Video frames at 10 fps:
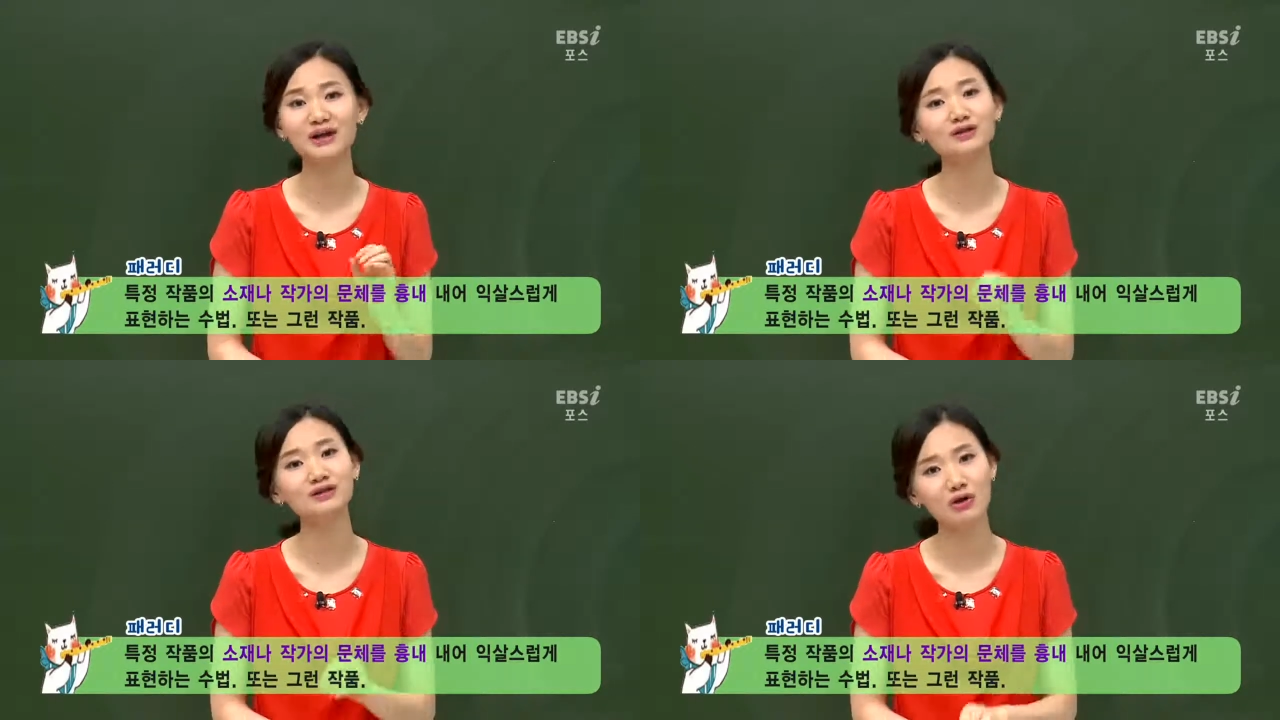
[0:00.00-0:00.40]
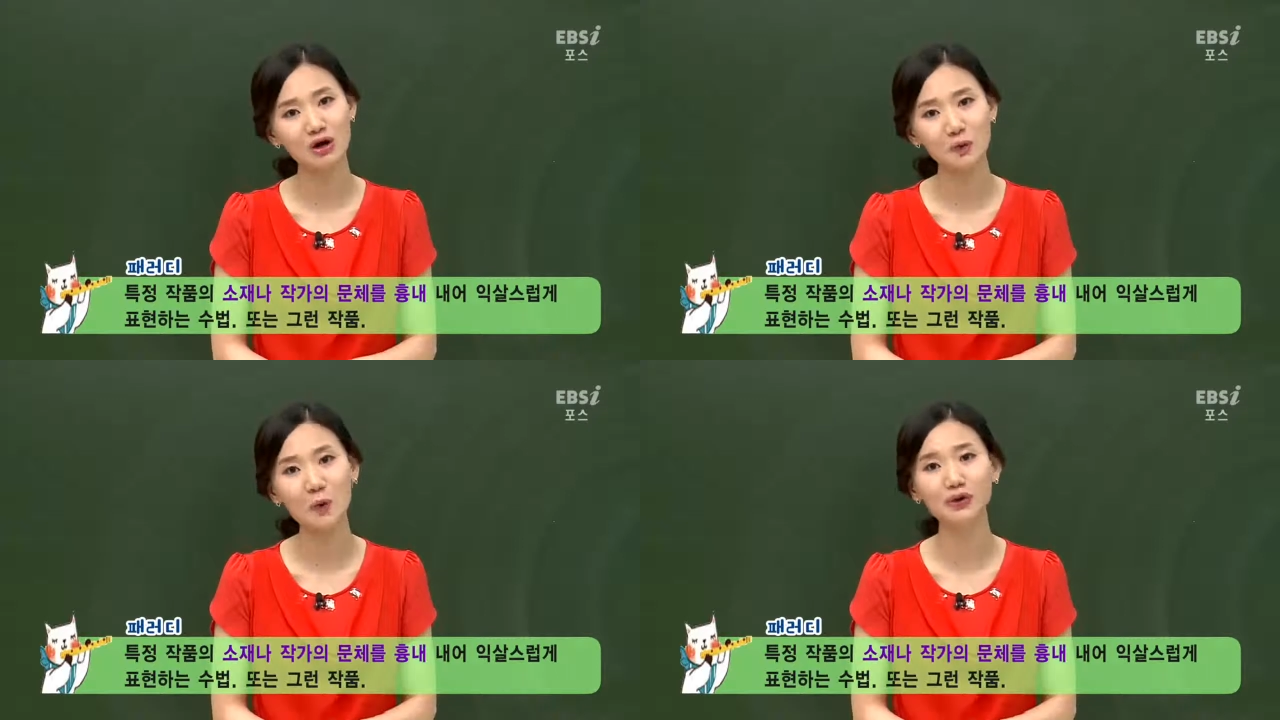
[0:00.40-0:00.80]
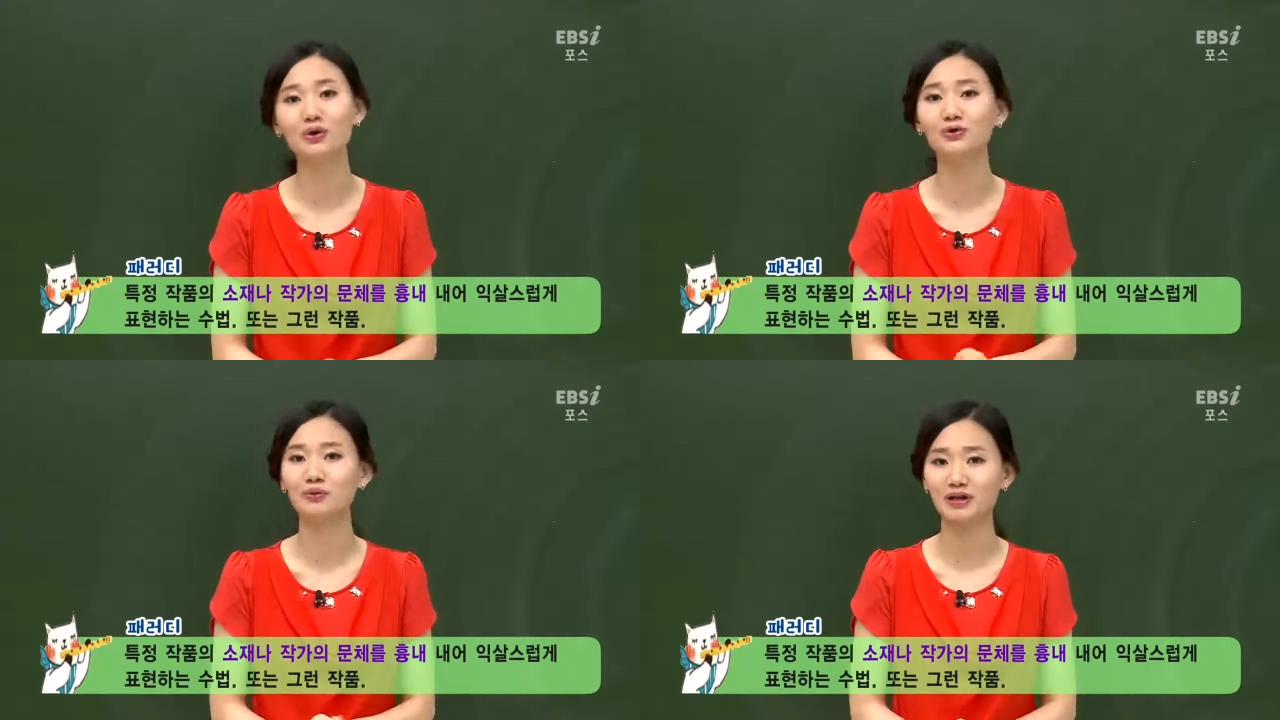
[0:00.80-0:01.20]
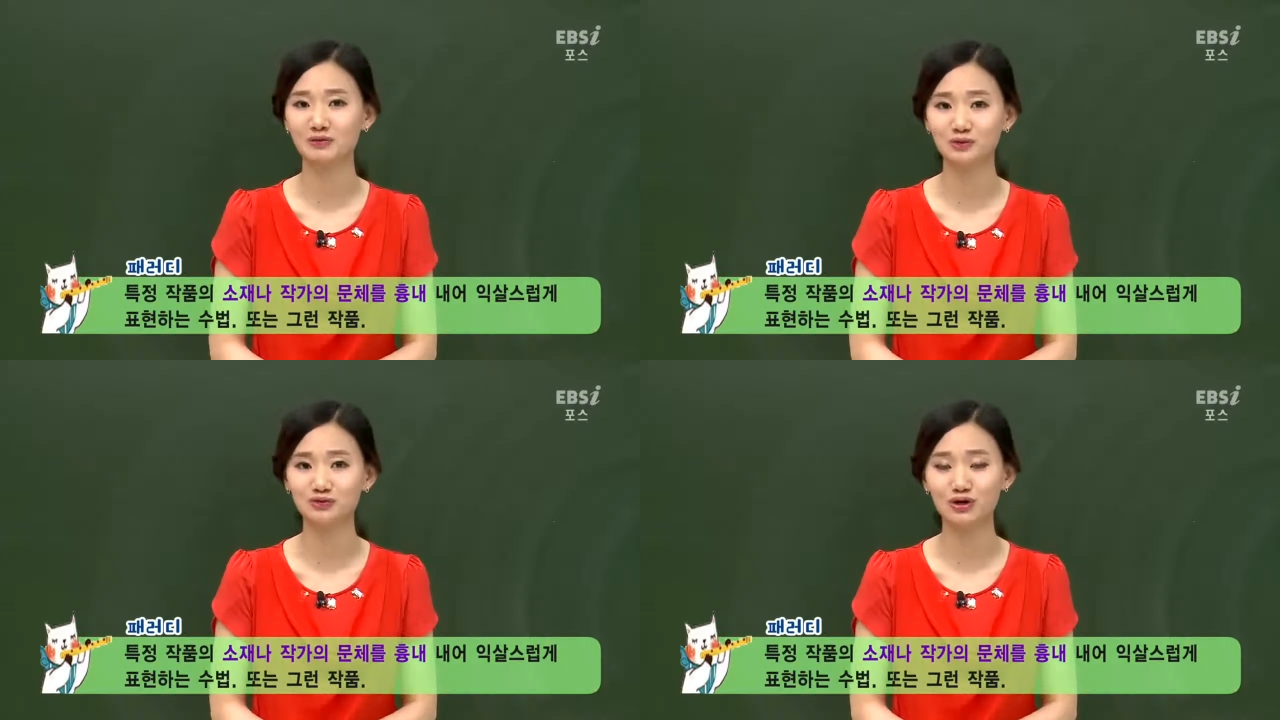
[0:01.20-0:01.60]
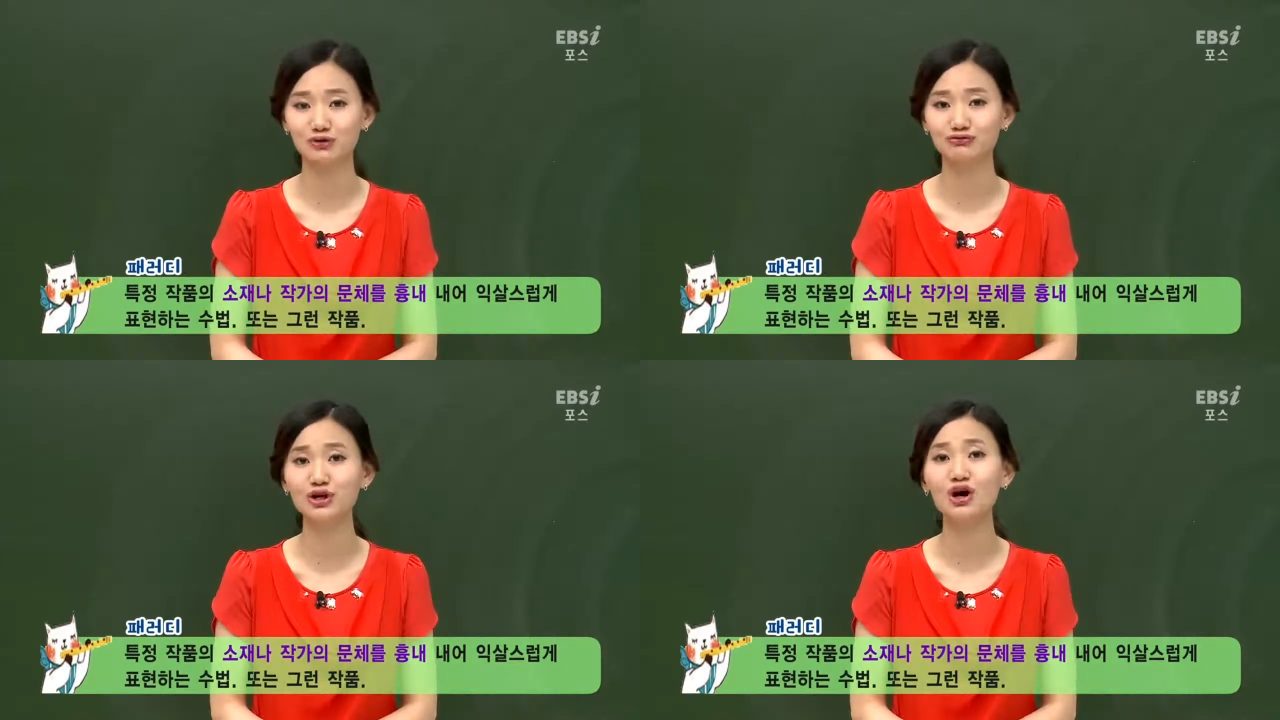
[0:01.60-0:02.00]
패러디 광고 이런 것도 많이 볼
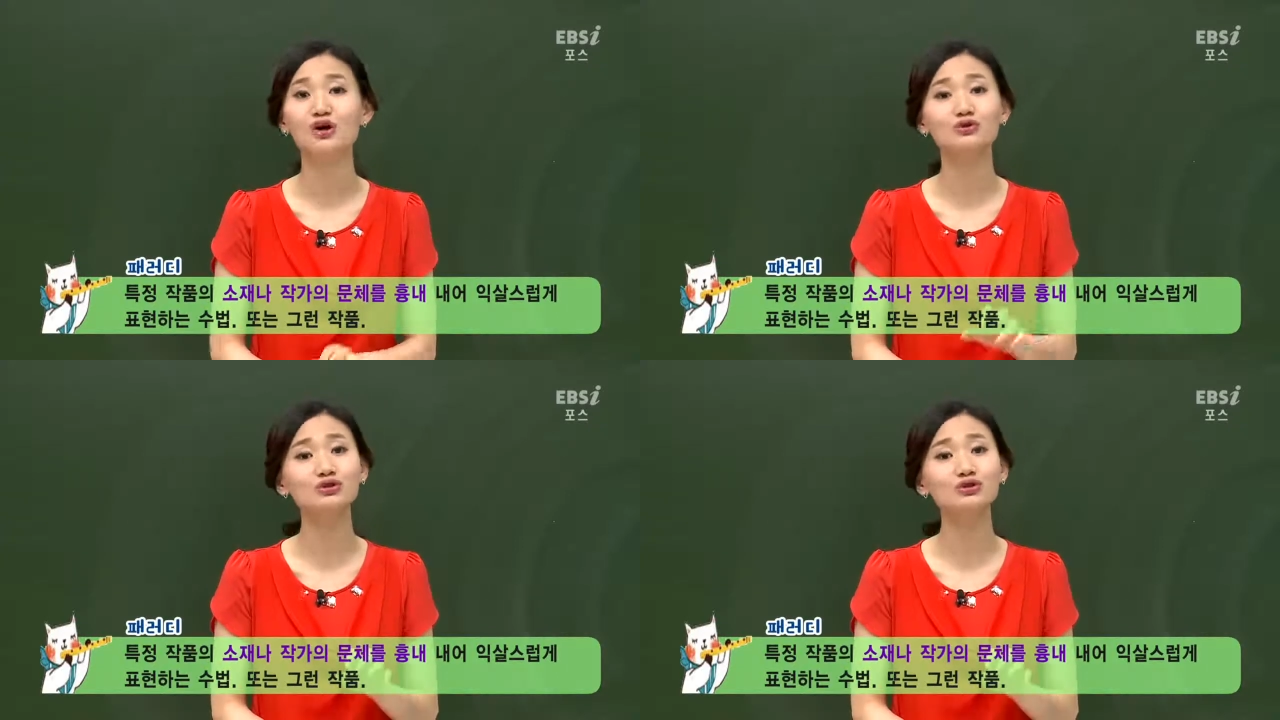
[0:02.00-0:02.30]
수가 있고요.